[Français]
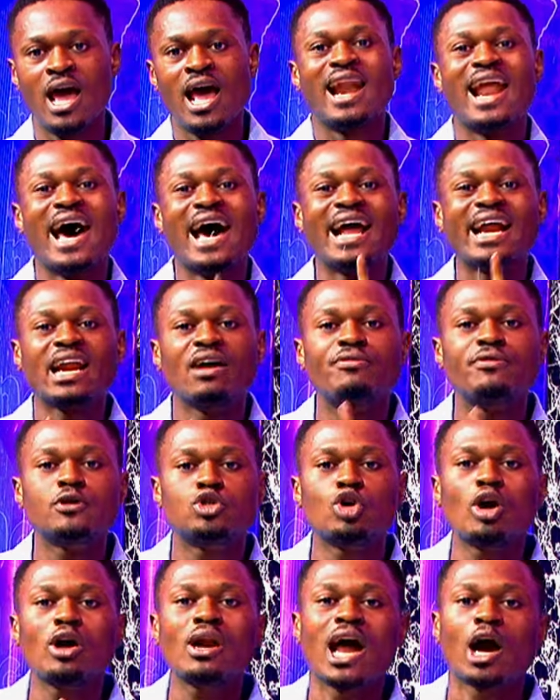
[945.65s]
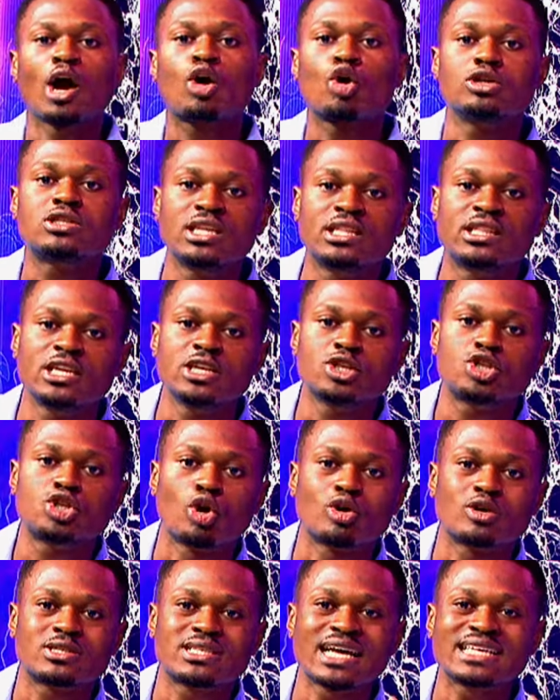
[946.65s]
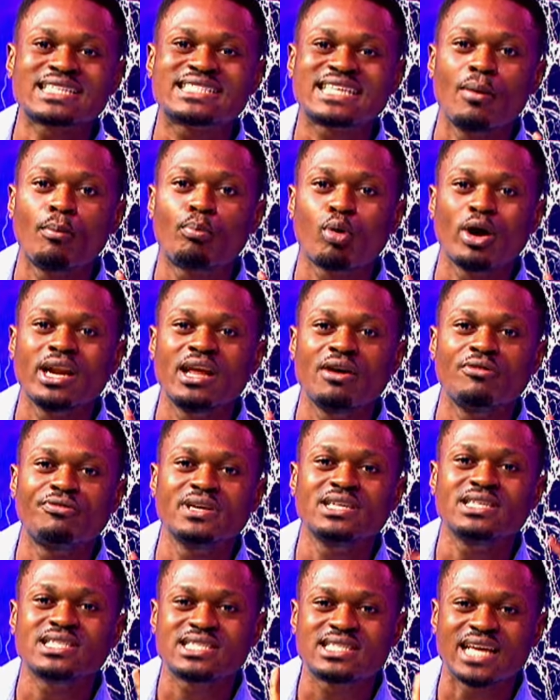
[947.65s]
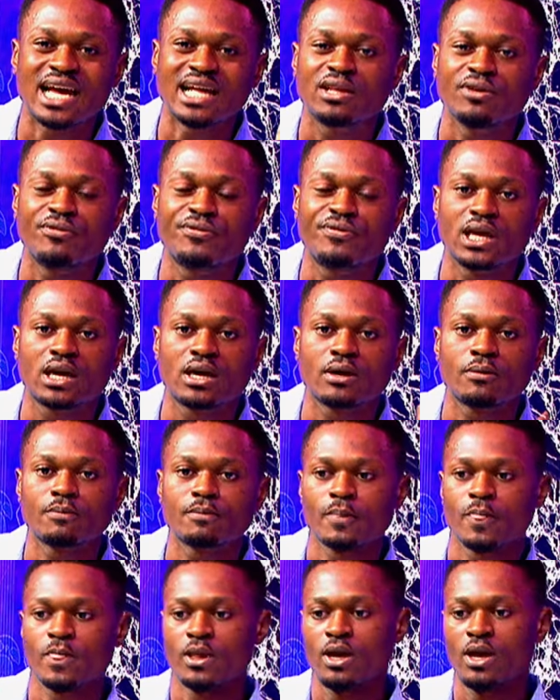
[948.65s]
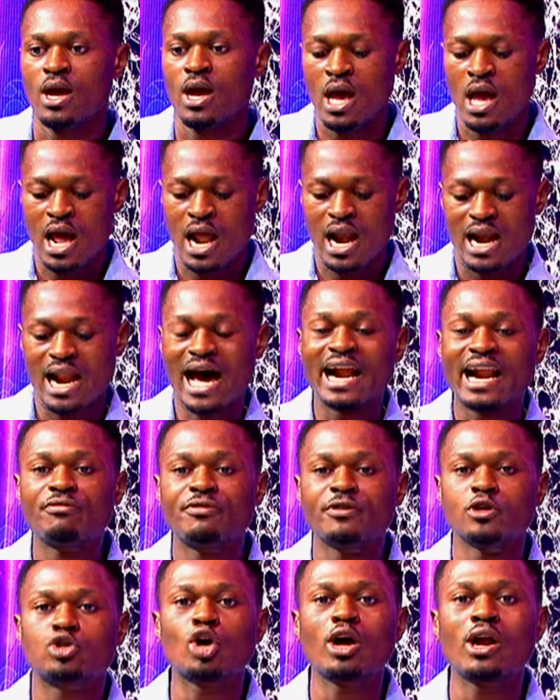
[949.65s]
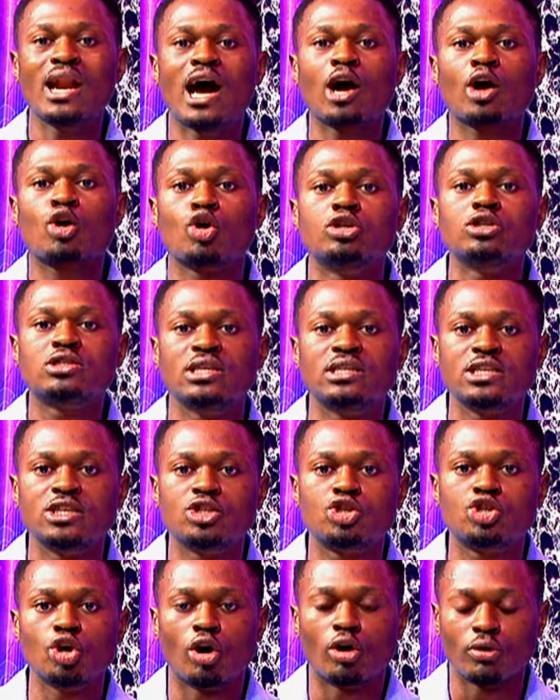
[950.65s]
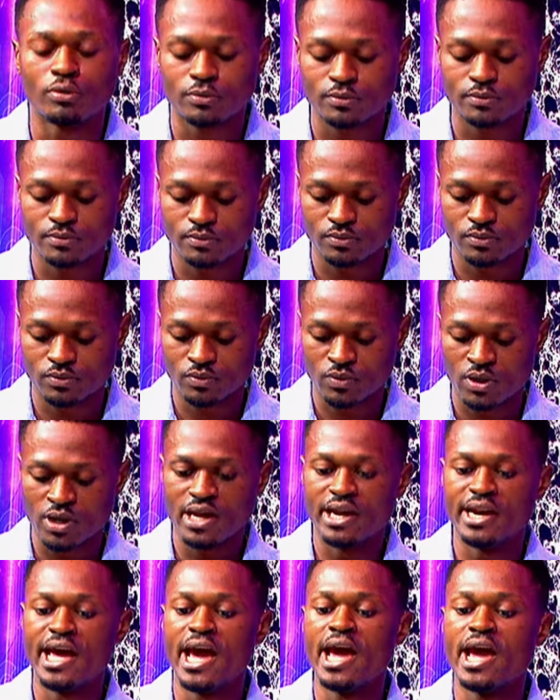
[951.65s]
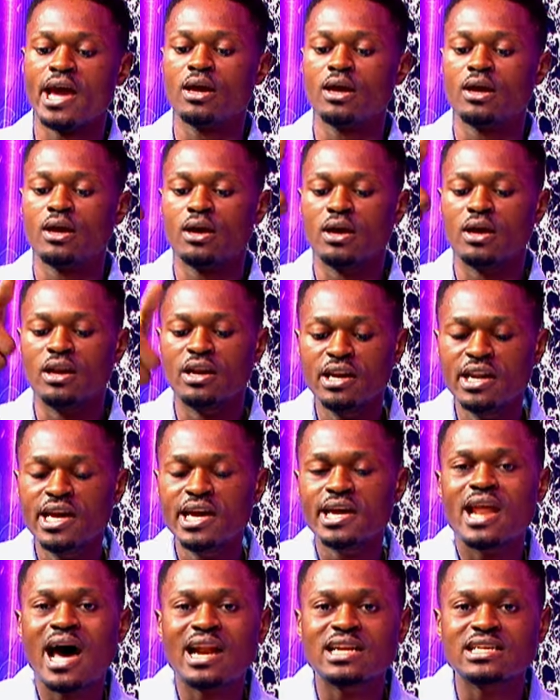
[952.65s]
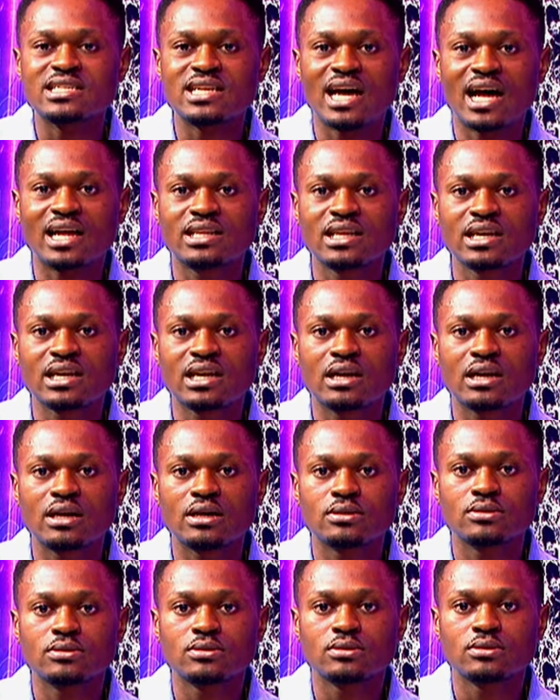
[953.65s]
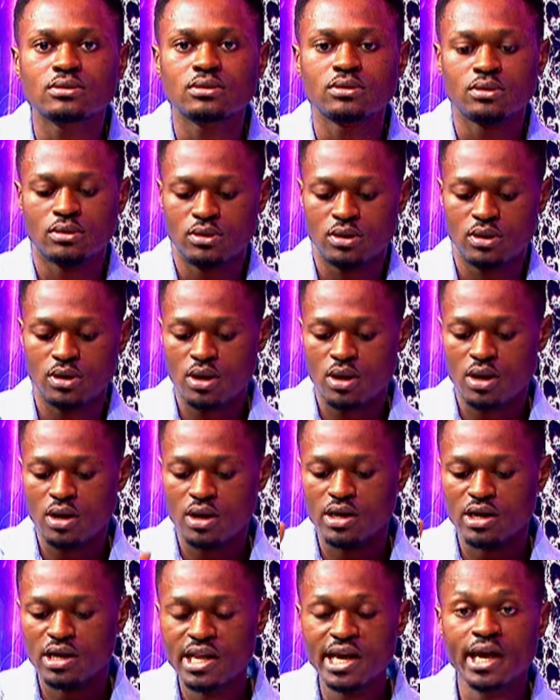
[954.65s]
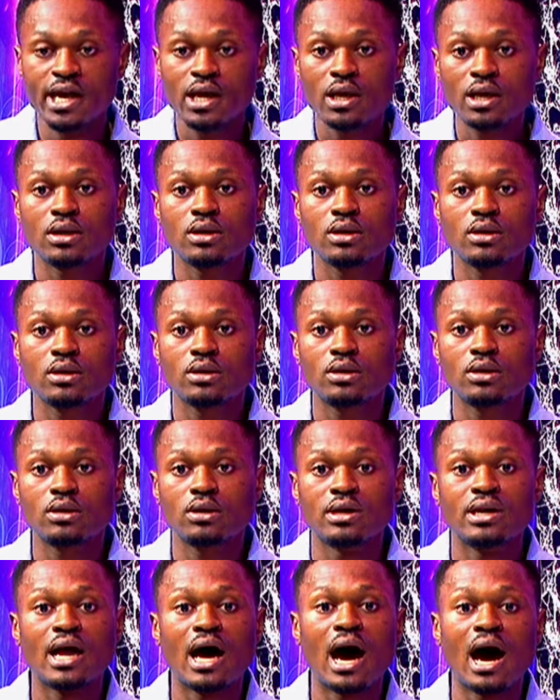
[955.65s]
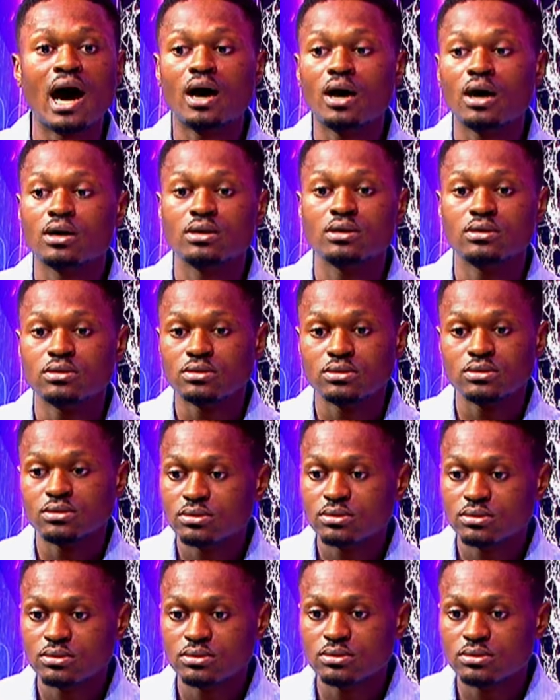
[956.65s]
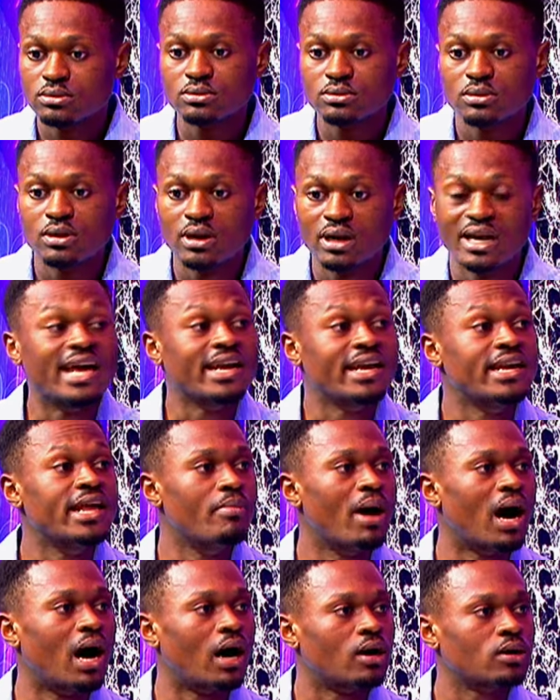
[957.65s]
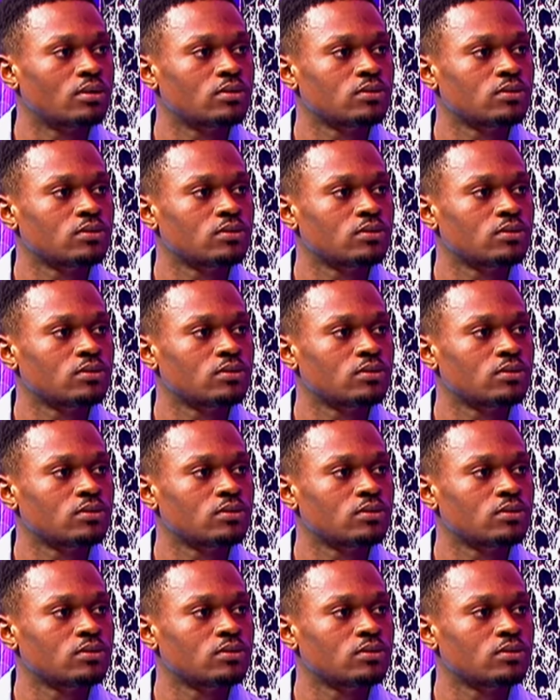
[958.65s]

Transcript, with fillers: La révision de la Constitution, ça c'est un point de vue scientifique. La révision de la Constitution n'est ni dans les articles, ni dans les débats.